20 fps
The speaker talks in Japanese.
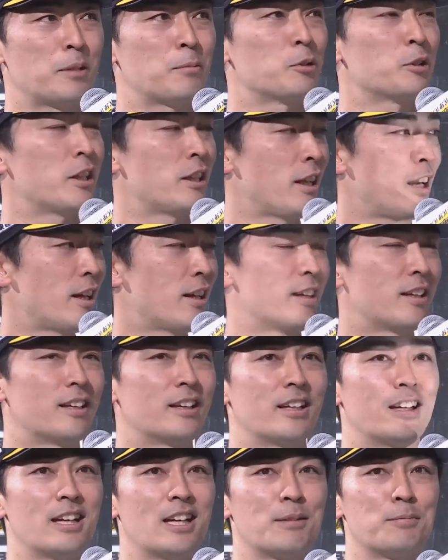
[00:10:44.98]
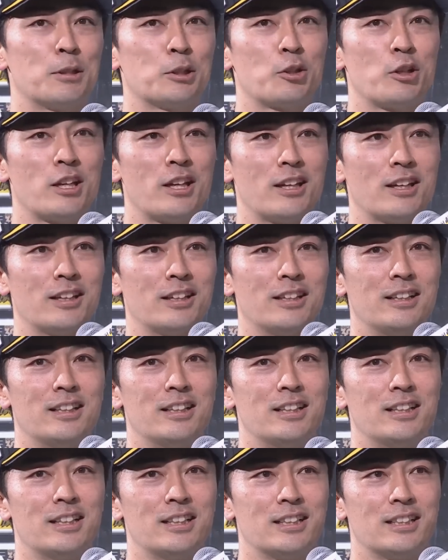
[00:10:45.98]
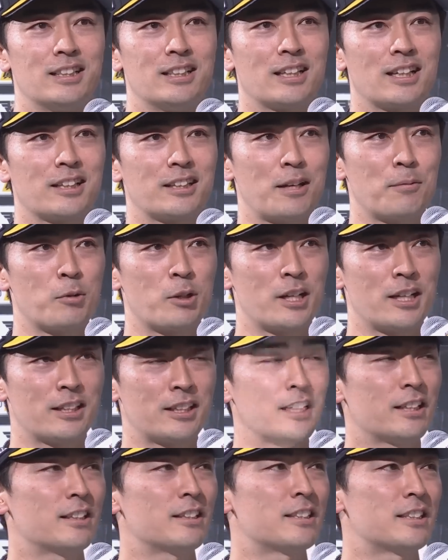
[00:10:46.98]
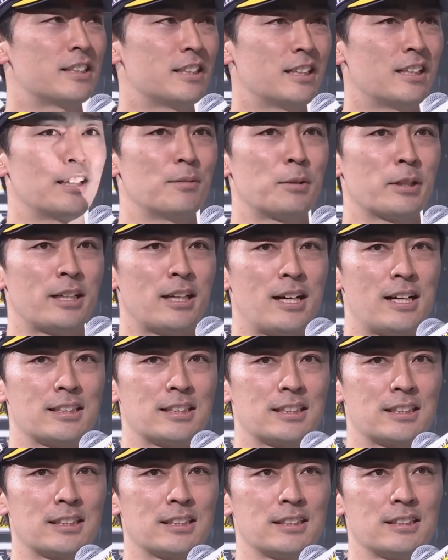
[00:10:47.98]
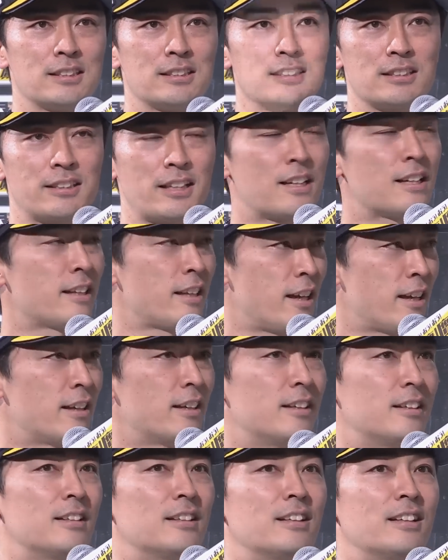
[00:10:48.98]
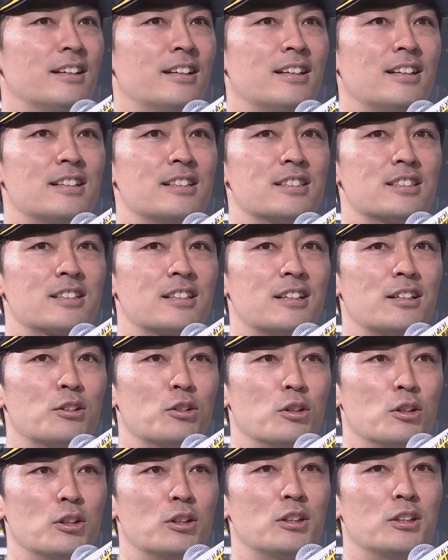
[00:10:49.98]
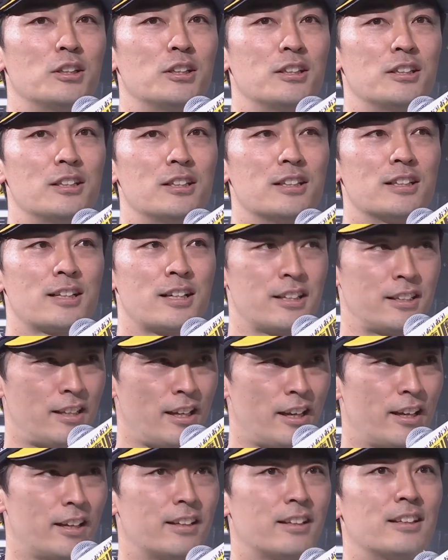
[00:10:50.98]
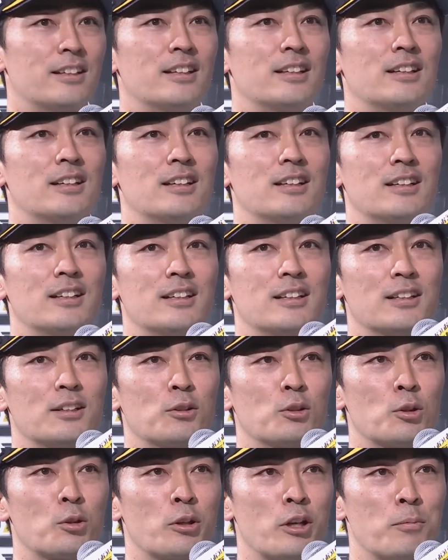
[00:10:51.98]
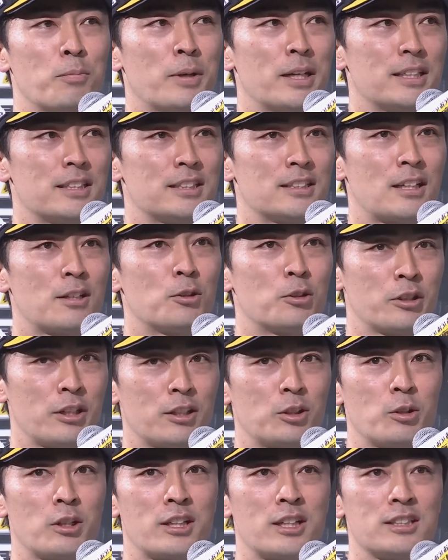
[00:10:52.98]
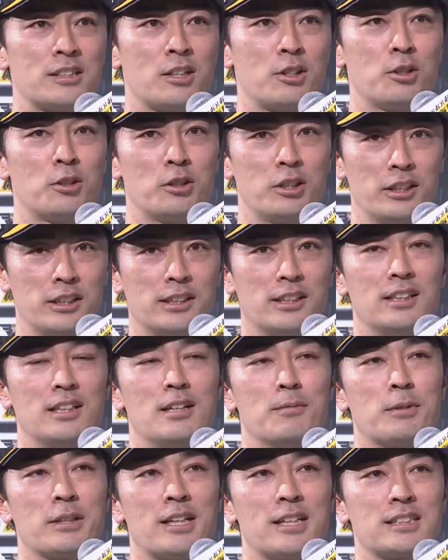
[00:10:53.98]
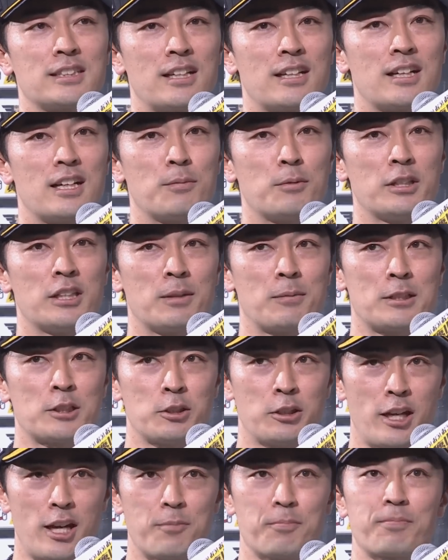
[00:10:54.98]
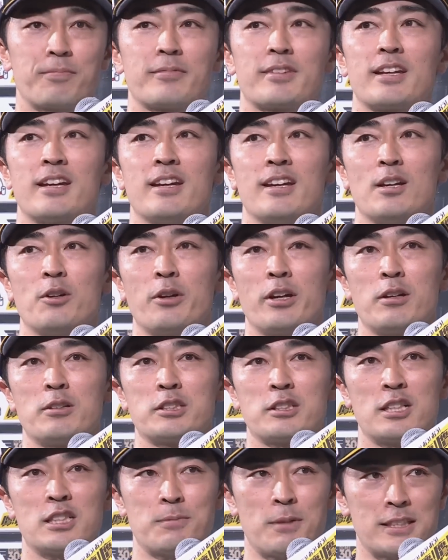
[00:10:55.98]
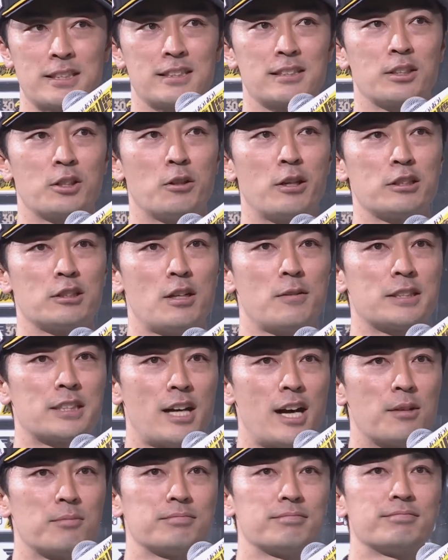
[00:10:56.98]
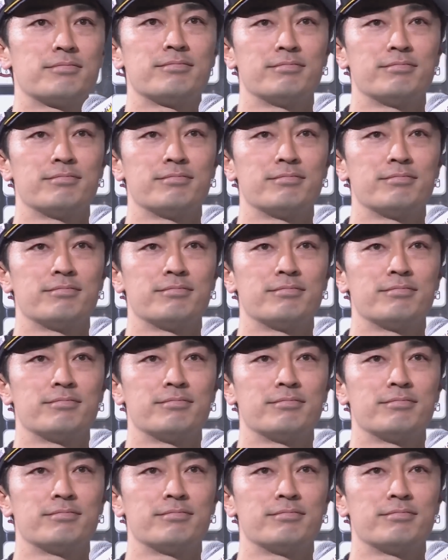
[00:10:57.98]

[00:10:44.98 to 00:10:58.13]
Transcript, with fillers: い気分でね、えー、マウンドで投げてもらいたいですし、また明日からね、えー、しっかりと勝って、えー、このご連敗したのを、ね、取り返せるようにまた明日から頑張ってきますので、えー、応援よろしくお願いします。今日はありがとうございまし